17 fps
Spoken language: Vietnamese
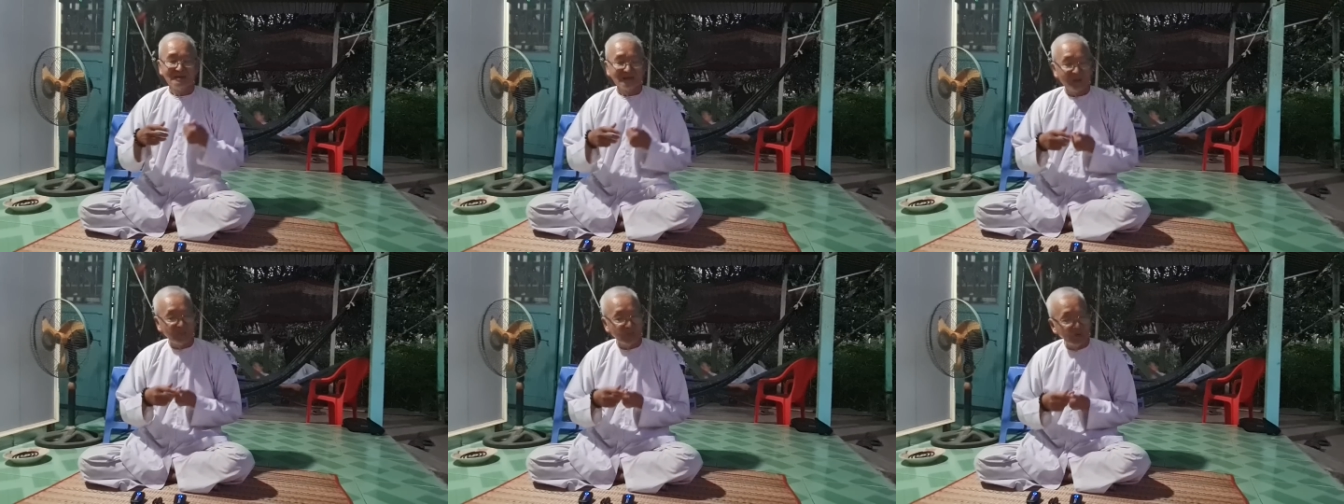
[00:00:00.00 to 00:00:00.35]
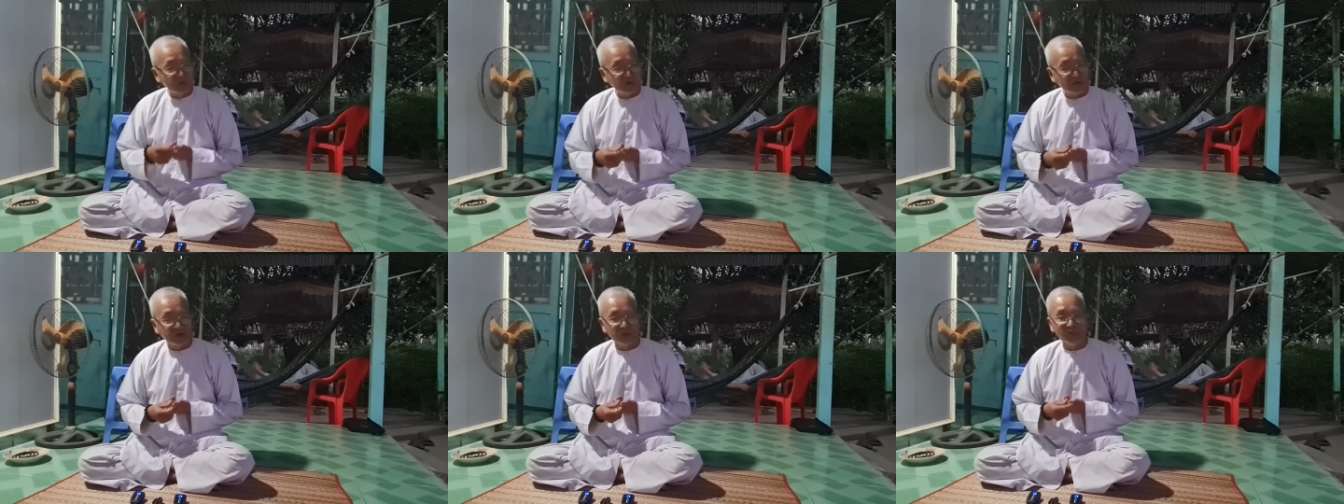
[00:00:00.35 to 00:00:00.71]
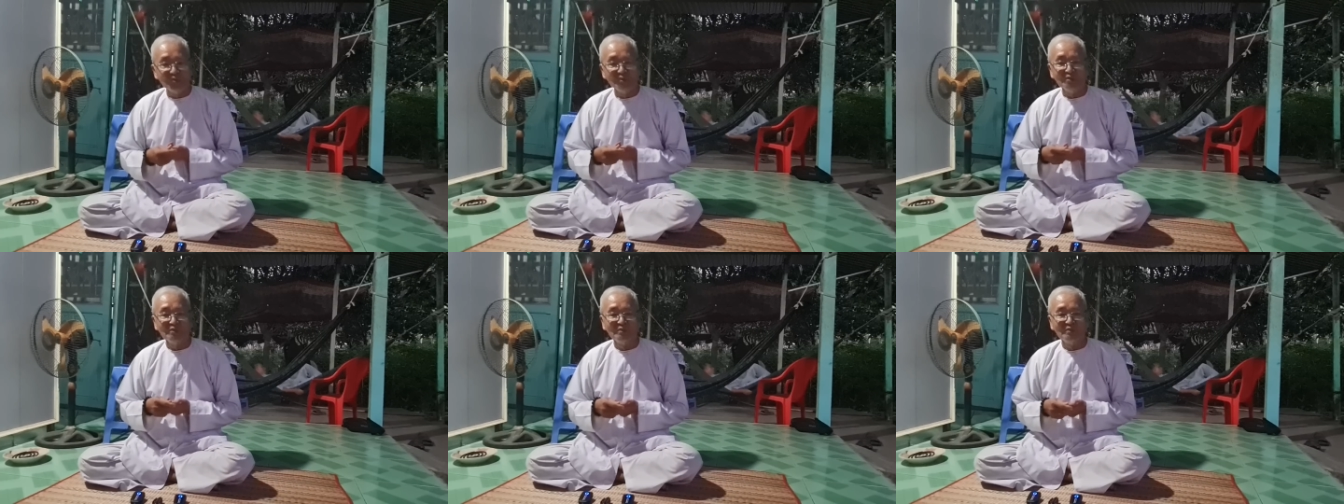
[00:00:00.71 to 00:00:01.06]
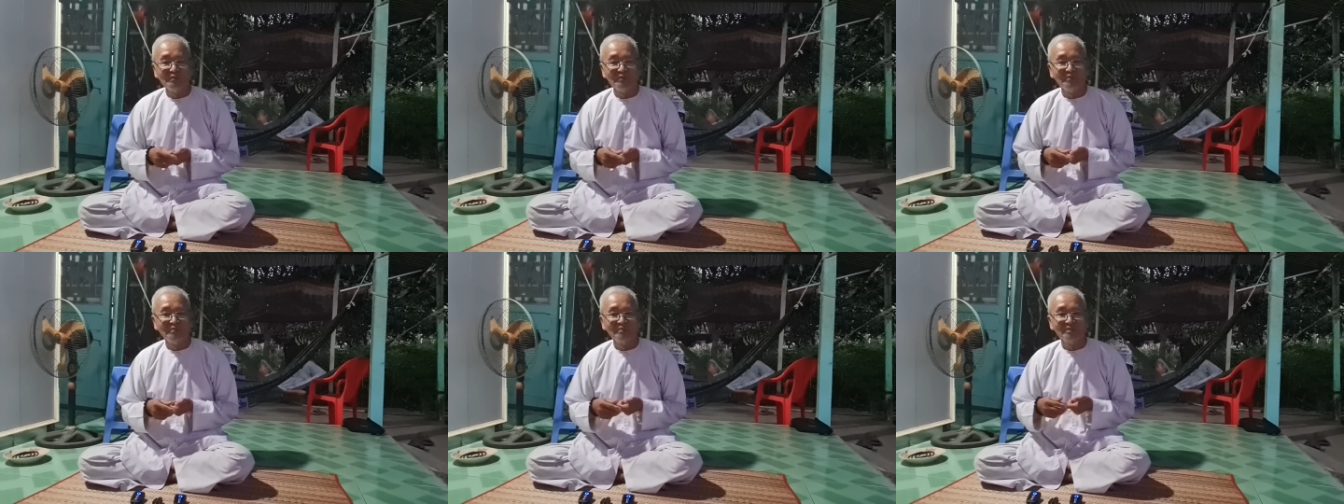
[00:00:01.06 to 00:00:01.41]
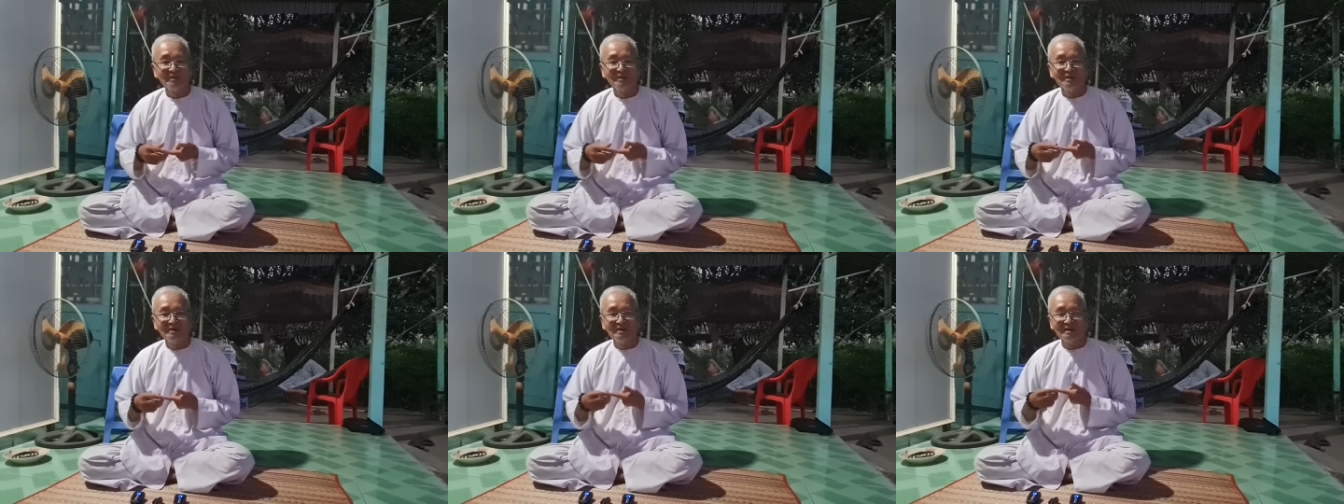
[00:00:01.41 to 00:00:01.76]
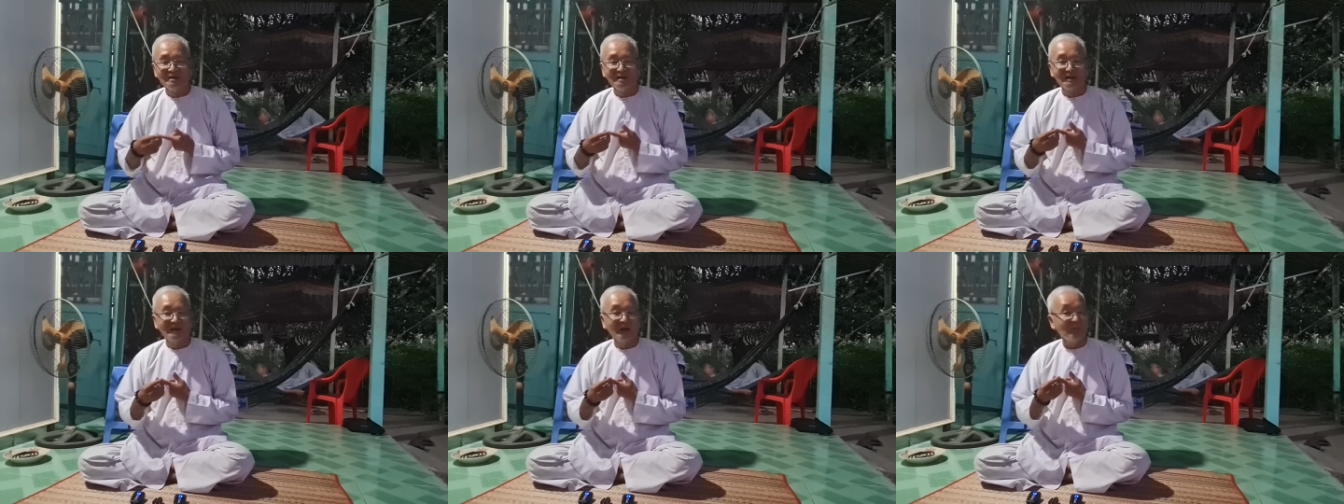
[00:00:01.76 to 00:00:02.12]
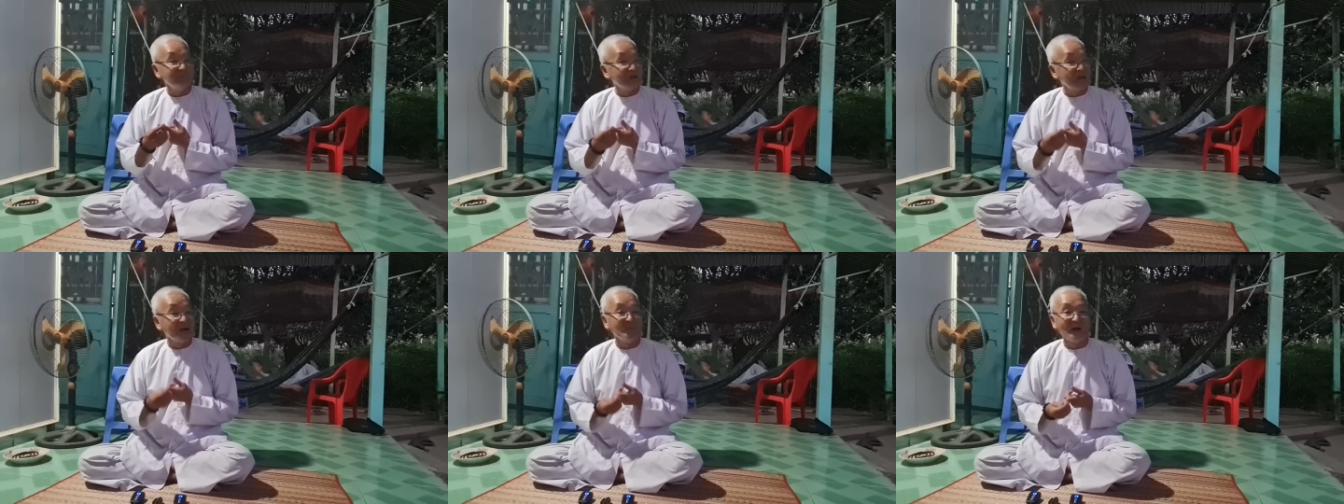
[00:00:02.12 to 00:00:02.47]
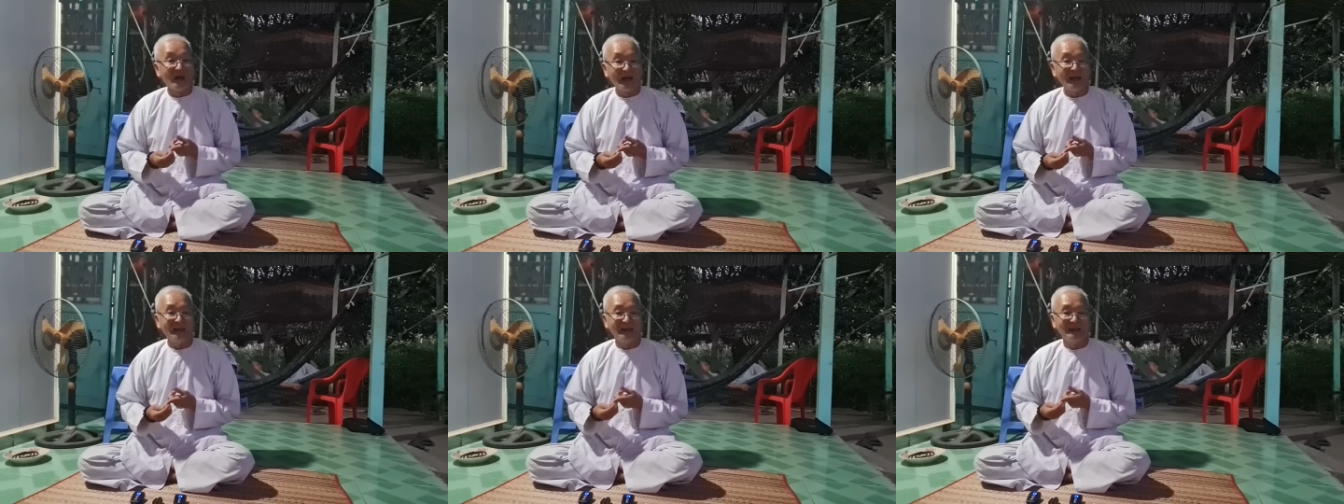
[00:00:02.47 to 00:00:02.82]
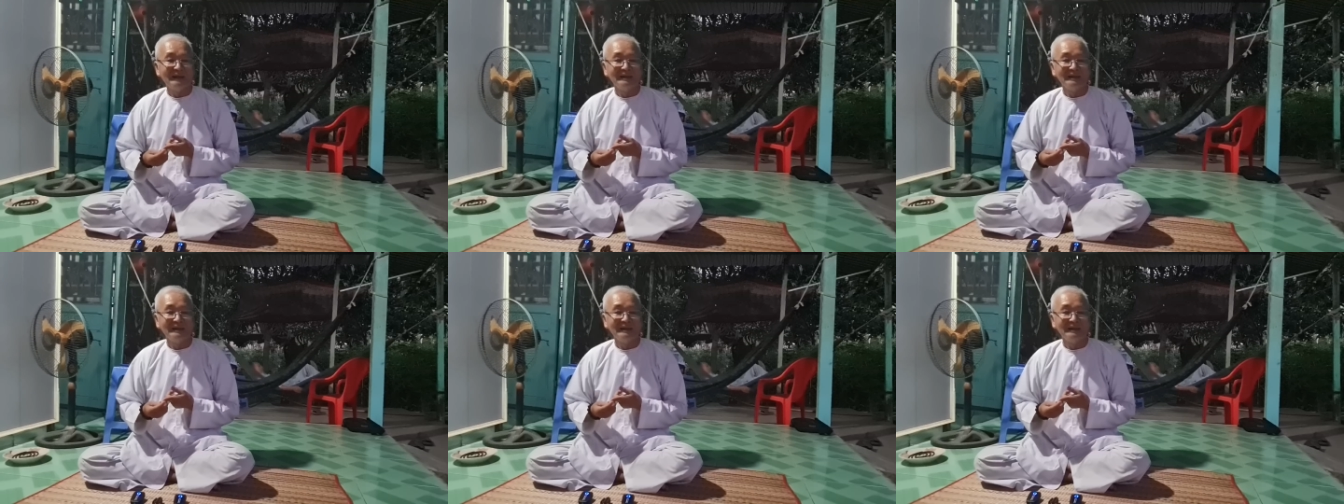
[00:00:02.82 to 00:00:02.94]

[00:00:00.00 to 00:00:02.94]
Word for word: không uống rượu ờ, không cờ bạc